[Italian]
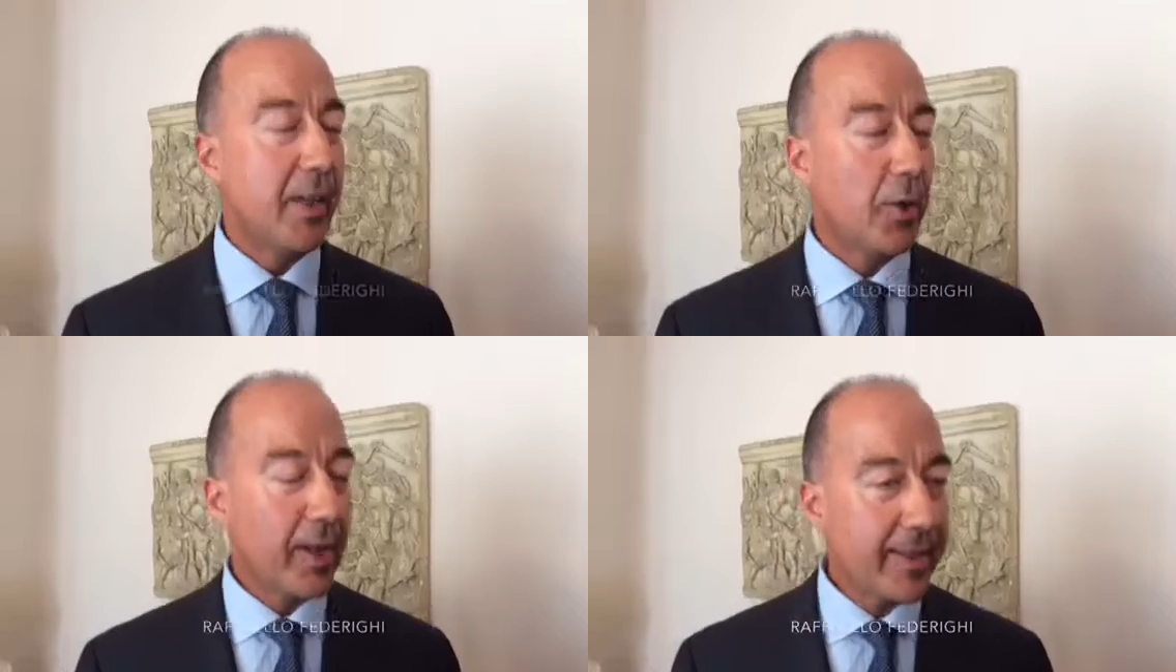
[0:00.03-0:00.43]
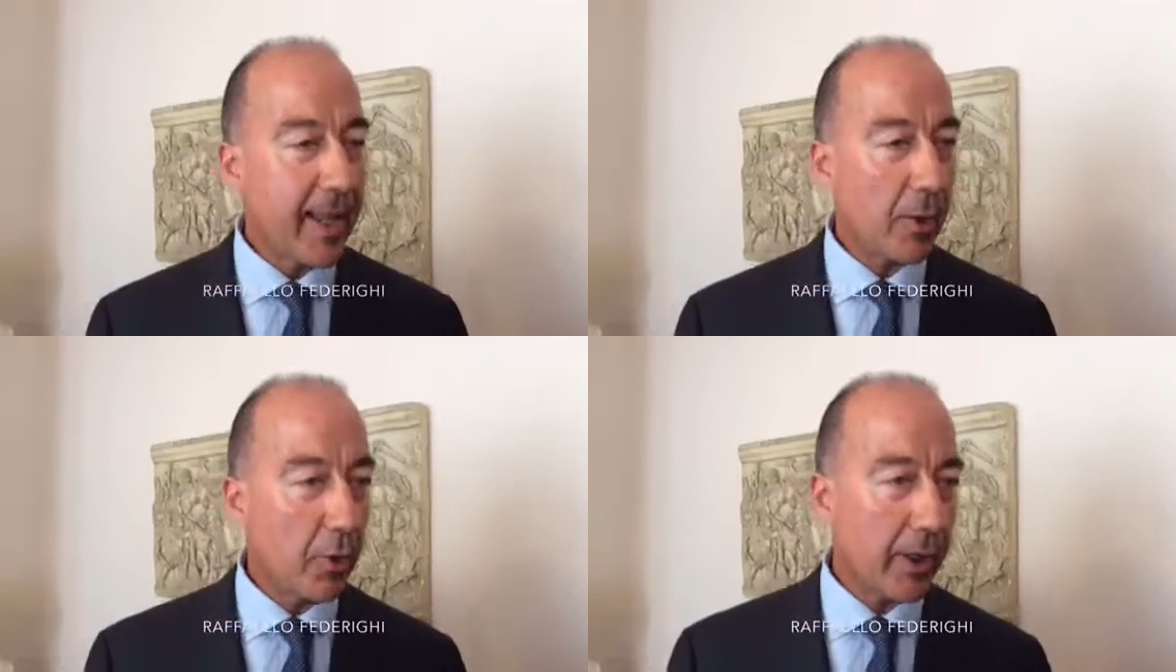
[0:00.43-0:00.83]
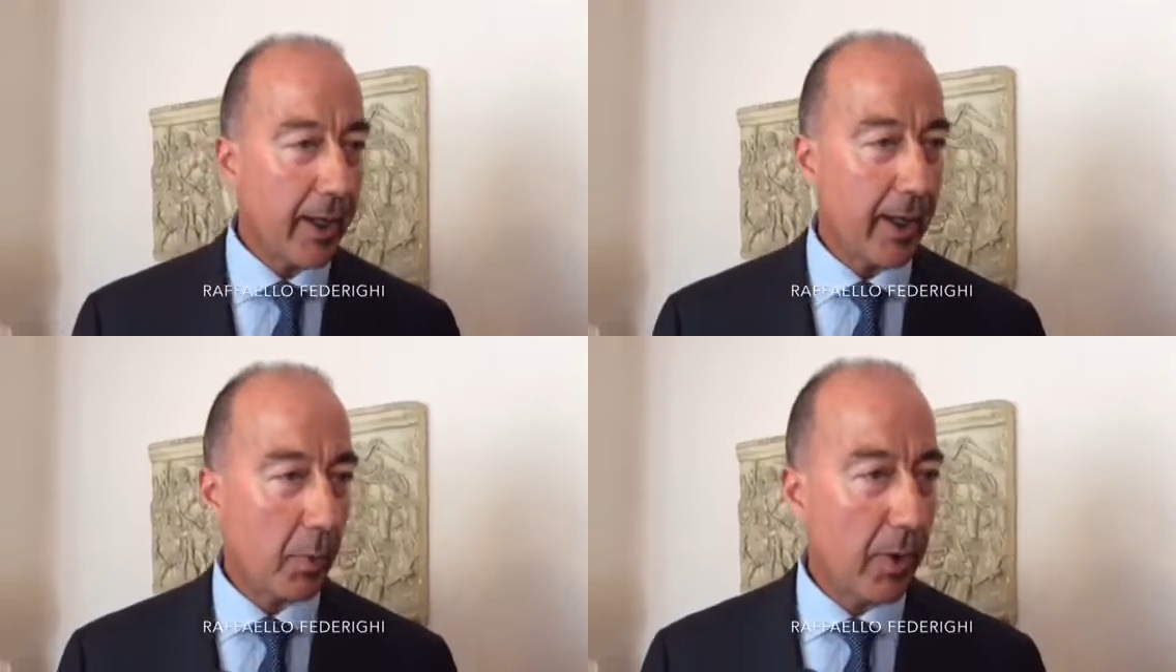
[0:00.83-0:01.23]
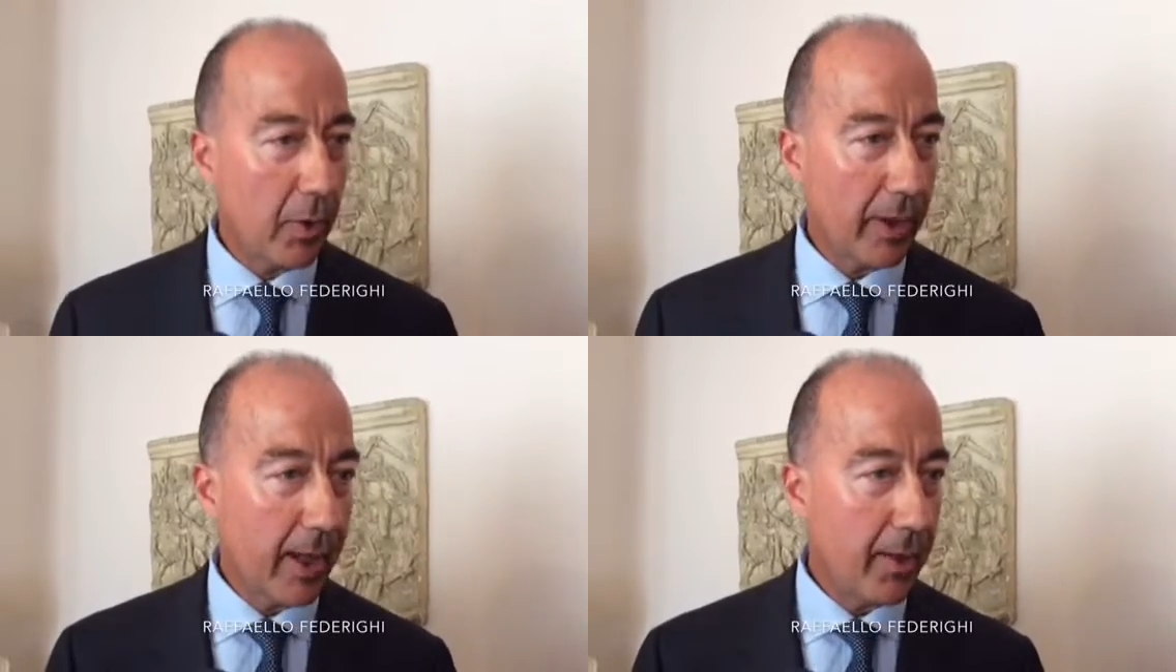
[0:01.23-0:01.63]
Io ritengo che
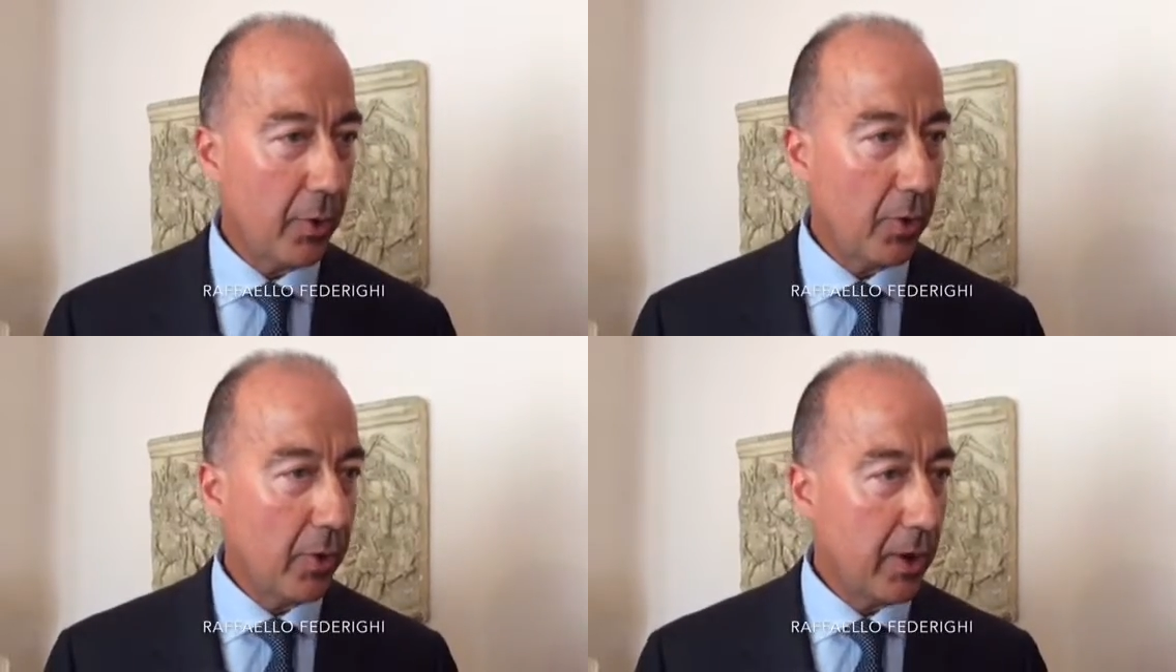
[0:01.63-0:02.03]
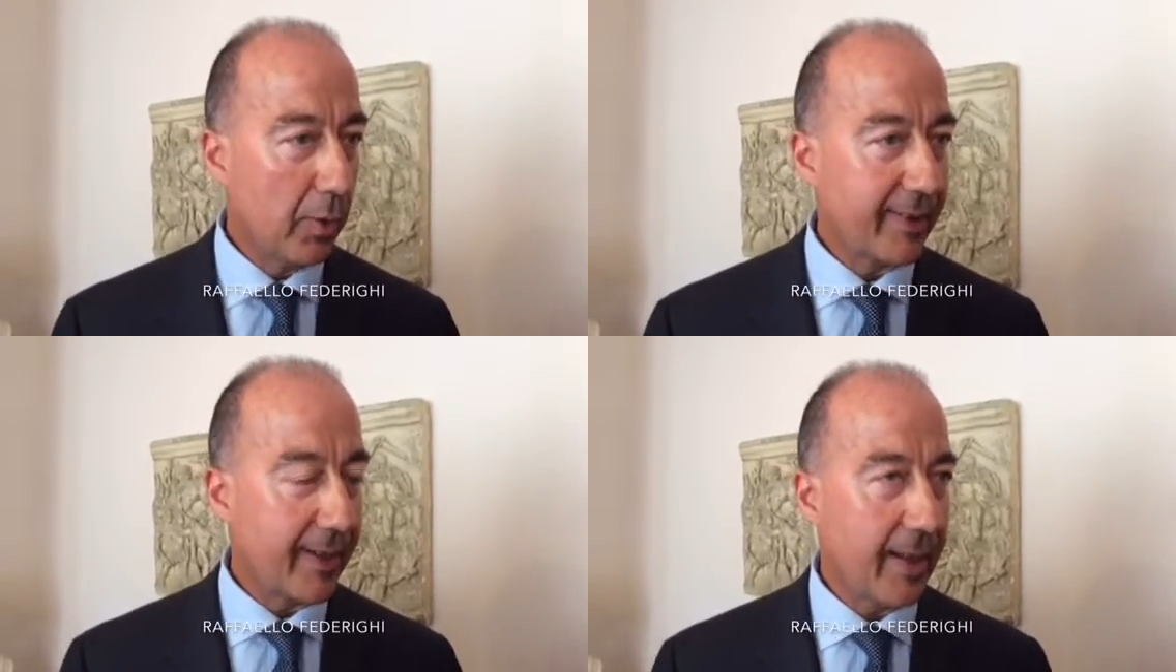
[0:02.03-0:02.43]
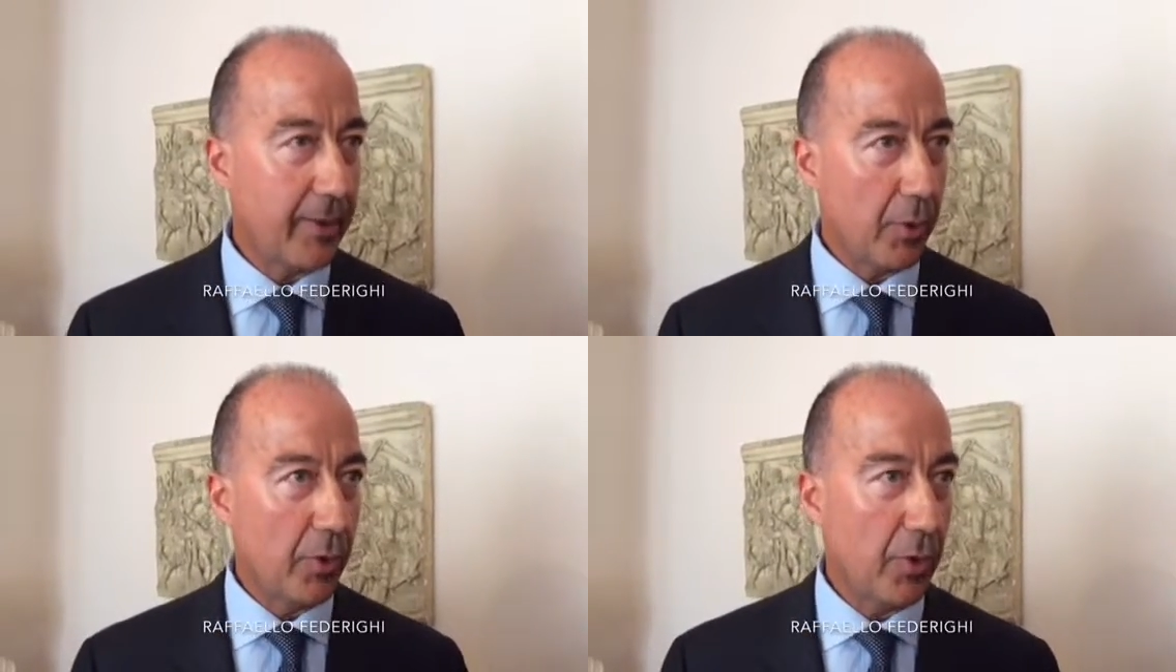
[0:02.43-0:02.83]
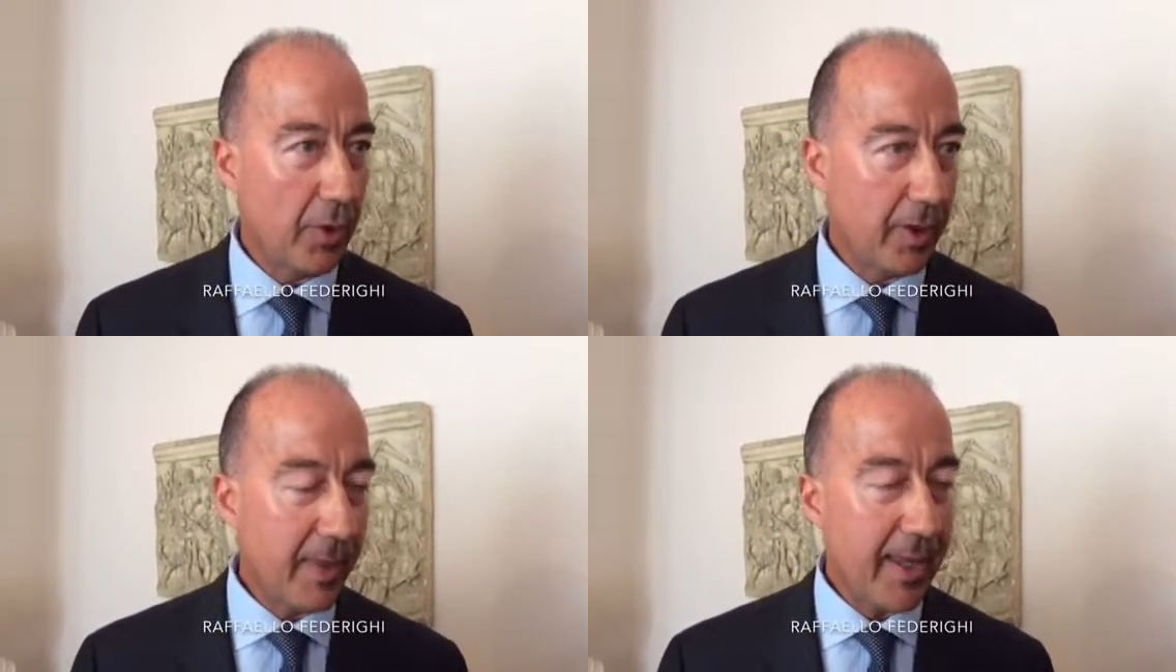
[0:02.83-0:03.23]
quello che hanno
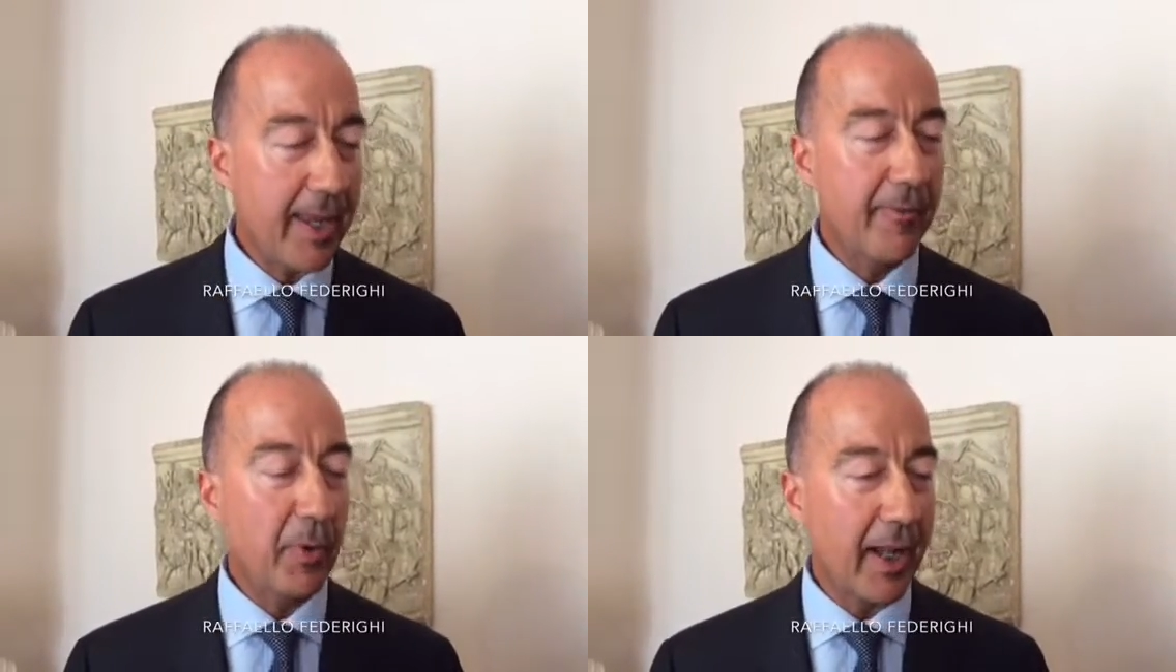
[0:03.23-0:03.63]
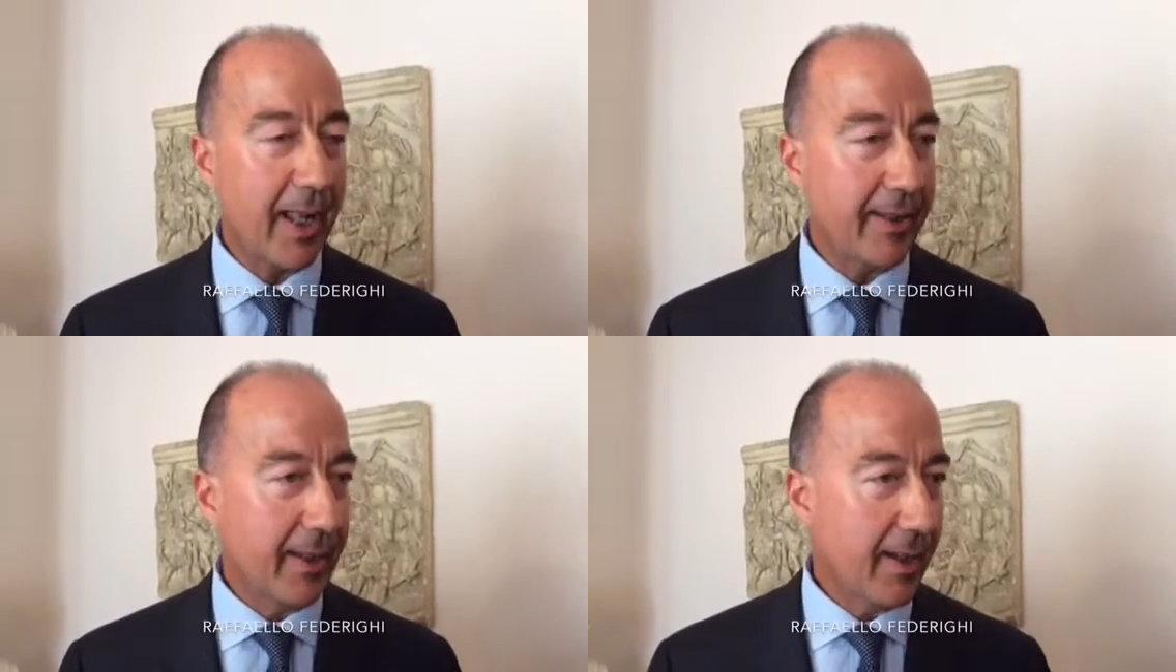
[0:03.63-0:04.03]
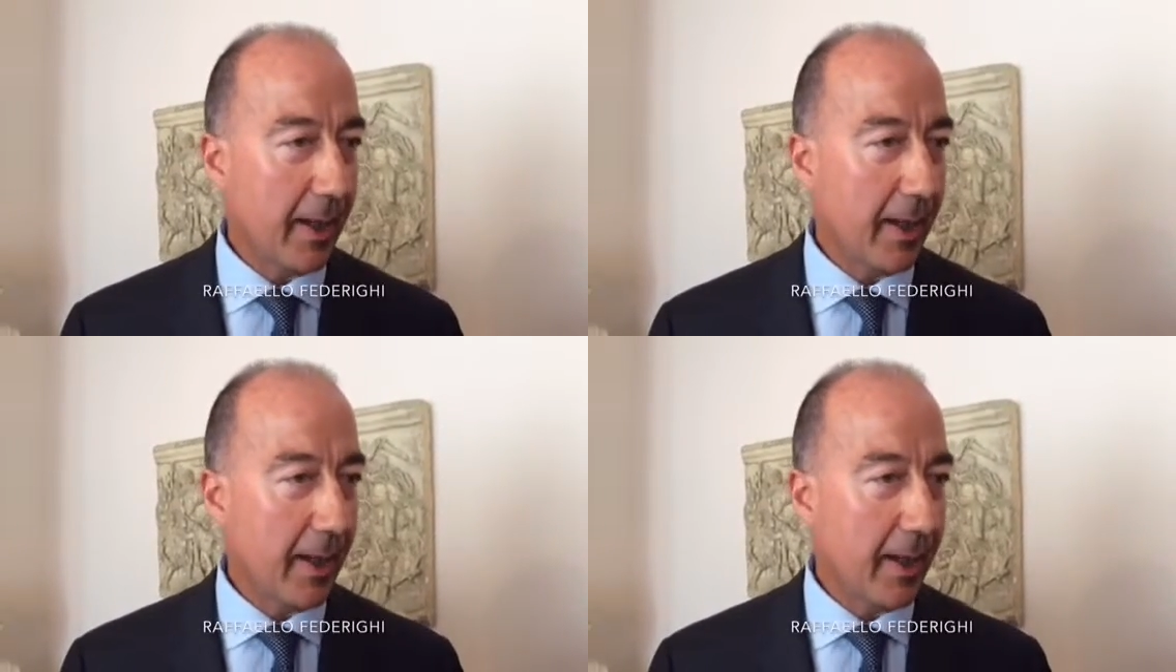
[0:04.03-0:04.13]
illustrato i miei avvocati,